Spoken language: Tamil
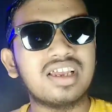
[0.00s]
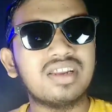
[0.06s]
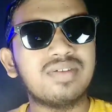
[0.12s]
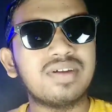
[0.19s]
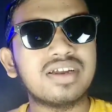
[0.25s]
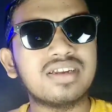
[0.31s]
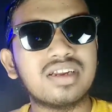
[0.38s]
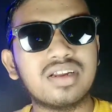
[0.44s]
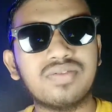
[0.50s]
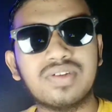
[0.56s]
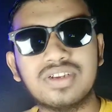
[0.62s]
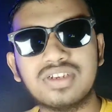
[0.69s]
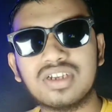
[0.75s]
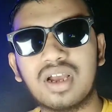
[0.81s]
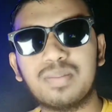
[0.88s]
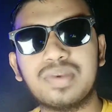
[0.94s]
ஆனால் இது நான்
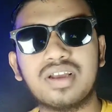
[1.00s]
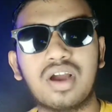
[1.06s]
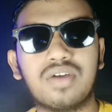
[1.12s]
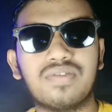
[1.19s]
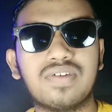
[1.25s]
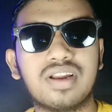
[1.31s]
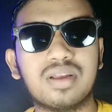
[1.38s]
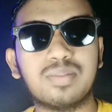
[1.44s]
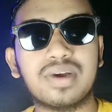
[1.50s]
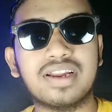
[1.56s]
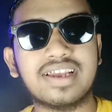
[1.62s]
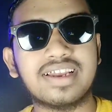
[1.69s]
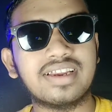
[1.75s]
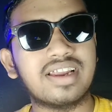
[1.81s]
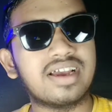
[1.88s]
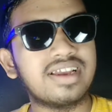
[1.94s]
ஃப்ரீ ஷாப்பிங் ஆஃபரில்
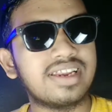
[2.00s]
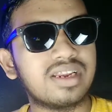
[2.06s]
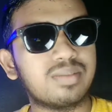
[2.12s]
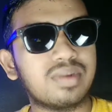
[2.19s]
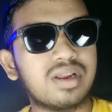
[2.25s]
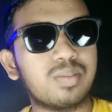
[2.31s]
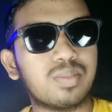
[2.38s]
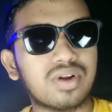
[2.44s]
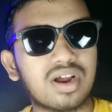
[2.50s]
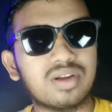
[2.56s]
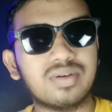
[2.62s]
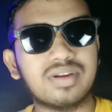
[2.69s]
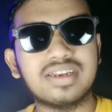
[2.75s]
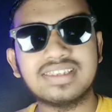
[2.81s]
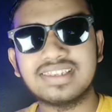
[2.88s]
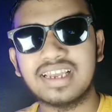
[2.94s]
பார்த்தீங்கன்னா இந்த மாதிரி
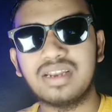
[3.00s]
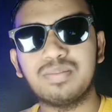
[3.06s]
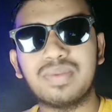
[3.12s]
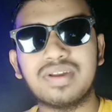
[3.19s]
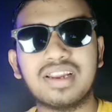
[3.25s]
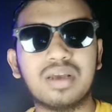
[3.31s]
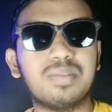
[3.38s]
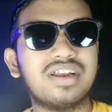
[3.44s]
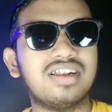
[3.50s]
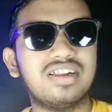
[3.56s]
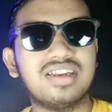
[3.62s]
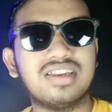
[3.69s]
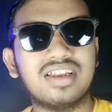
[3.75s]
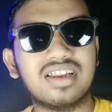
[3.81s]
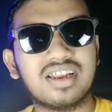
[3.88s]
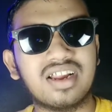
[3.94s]
ப்ராடக்ட் வந்து சென்ட் பண்ணாமல்
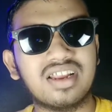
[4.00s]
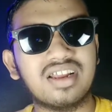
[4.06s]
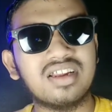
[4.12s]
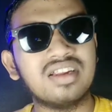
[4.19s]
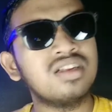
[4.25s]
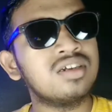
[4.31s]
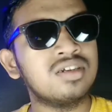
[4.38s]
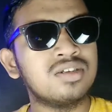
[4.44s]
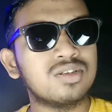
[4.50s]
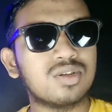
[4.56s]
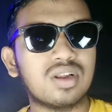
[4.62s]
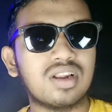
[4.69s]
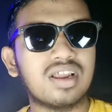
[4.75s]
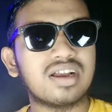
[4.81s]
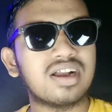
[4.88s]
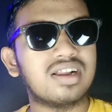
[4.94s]
இருந்தது கிடையாது ஸோ
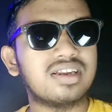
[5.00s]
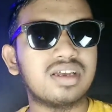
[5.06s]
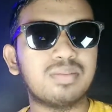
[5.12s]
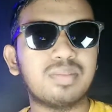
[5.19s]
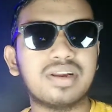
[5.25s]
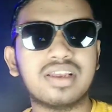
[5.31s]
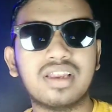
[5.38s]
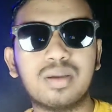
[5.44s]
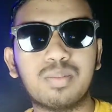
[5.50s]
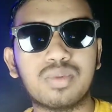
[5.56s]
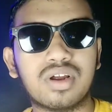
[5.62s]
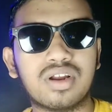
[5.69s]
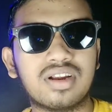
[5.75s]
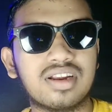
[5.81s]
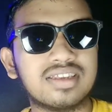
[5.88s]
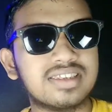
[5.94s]
அதெல்லாம் கரெக்டாக பார்த்தீங்கன்னா
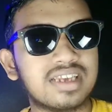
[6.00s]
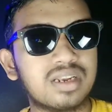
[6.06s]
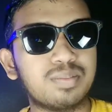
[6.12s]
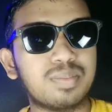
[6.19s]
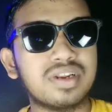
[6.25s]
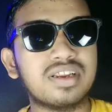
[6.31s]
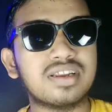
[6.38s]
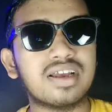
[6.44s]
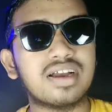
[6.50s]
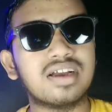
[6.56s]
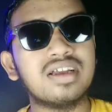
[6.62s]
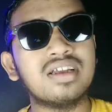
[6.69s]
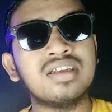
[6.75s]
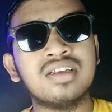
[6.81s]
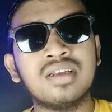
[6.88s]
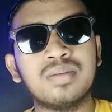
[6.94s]
ப்ராடக்ட்லாம் சென்ட் பண்ணியிருக்காங்க
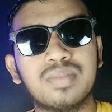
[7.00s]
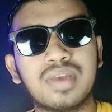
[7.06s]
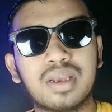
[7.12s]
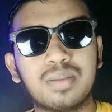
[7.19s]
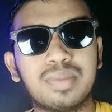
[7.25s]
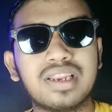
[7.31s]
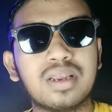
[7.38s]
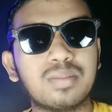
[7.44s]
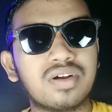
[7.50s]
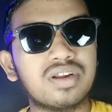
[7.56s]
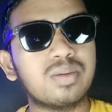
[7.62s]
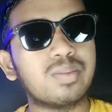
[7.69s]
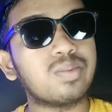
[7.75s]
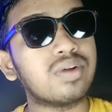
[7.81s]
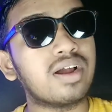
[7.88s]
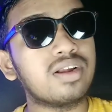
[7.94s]
மேபி நம்ம
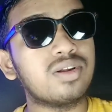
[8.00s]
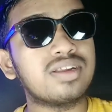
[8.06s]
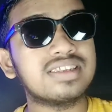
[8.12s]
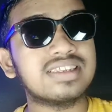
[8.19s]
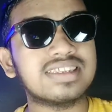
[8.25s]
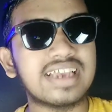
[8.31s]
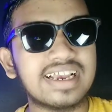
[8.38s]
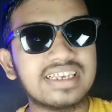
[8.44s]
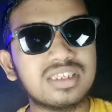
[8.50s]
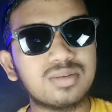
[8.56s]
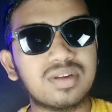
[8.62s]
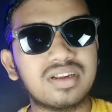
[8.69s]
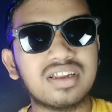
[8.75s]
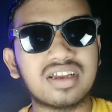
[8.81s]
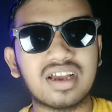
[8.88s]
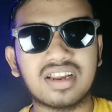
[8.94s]
வந்து ப்ராடக்டோட சைஸ்
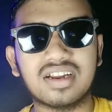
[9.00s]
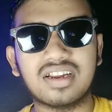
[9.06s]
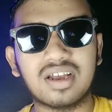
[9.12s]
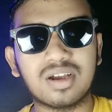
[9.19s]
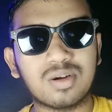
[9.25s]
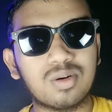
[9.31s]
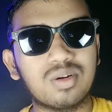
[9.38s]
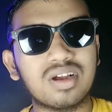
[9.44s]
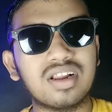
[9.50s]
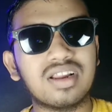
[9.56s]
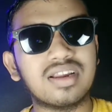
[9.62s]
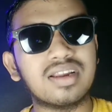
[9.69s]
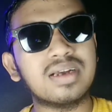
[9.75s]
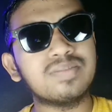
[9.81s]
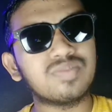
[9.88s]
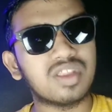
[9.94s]
வந்து கரெக்டாக
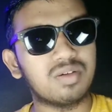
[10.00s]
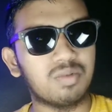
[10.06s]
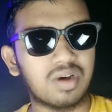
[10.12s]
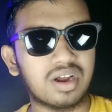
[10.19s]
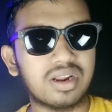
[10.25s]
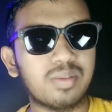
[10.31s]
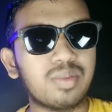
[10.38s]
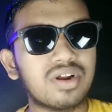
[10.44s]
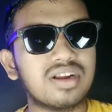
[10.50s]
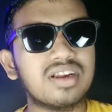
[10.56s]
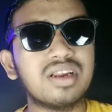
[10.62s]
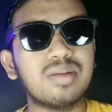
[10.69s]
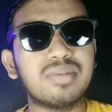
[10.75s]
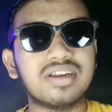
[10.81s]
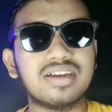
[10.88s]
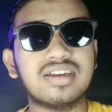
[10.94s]
கொடுக்கலன்னா வர
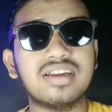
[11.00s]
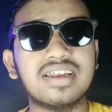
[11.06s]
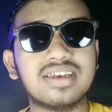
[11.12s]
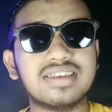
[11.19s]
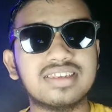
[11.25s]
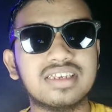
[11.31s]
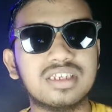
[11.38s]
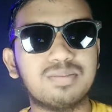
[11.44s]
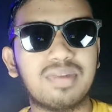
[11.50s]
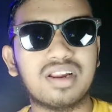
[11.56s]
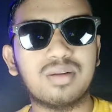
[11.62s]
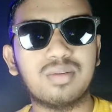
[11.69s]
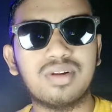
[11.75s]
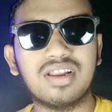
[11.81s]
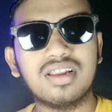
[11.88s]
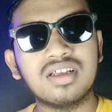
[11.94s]
ப்ராடக்ட்டை நம்ம ரிட்டர்ன் எக்ஸ்சேஞ்ச் பண்ண
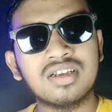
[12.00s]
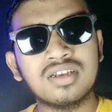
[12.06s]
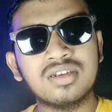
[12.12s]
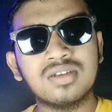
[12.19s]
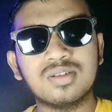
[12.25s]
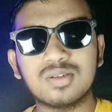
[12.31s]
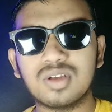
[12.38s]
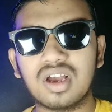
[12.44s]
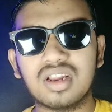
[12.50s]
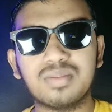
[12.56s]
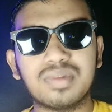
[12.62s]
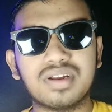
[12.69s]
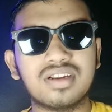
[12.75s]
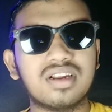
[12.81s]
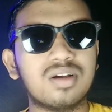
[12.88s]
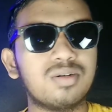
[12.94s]
முடியாது ஸோ அது
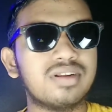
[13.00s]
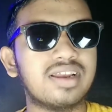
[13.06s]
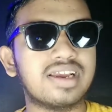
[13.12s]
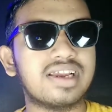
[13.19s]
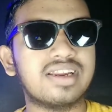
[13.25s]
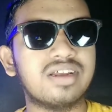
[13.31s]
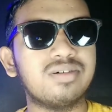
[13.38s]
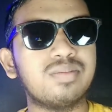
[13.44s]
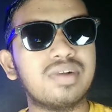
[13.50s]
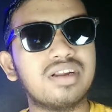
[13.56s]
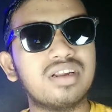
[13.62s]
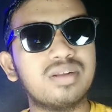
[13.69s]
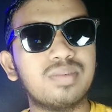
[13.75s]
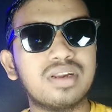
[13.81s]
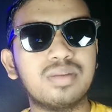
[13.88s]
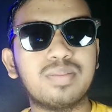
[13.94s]
மாதிரி தான் ஒரு நெகட்டிவ்
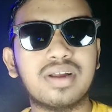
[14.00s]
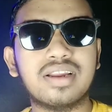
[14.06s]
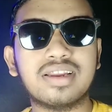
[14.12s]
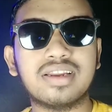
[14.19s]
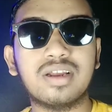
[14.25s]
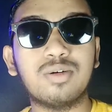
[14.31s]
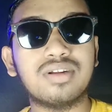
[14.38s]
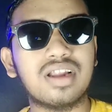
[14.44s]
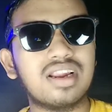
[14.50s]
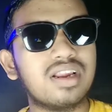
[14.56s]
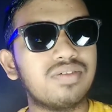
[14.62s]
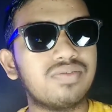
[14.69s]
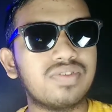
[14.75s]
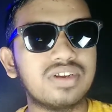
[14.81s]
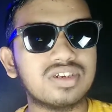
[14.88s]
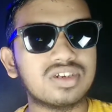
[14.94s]
மற்றபடி பார்த்தீங்கன்னா ஒரு
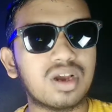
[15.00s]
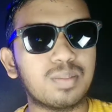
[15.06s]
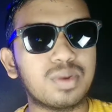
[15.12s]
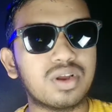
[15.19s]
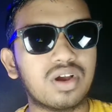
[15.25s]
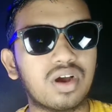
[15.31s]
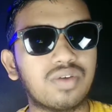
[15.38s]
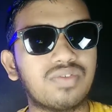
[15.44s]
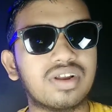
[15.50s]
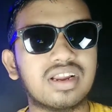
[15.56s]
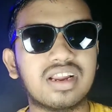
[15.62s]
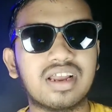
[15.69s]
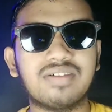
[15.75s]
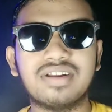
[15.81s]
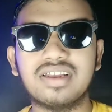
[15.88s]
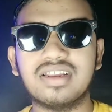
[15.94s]
நல்ல ஃப்ரீ ஷாப்பிங்
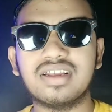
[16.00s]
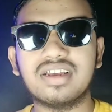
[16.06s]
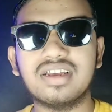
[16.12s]
ஆஃபராக வந்து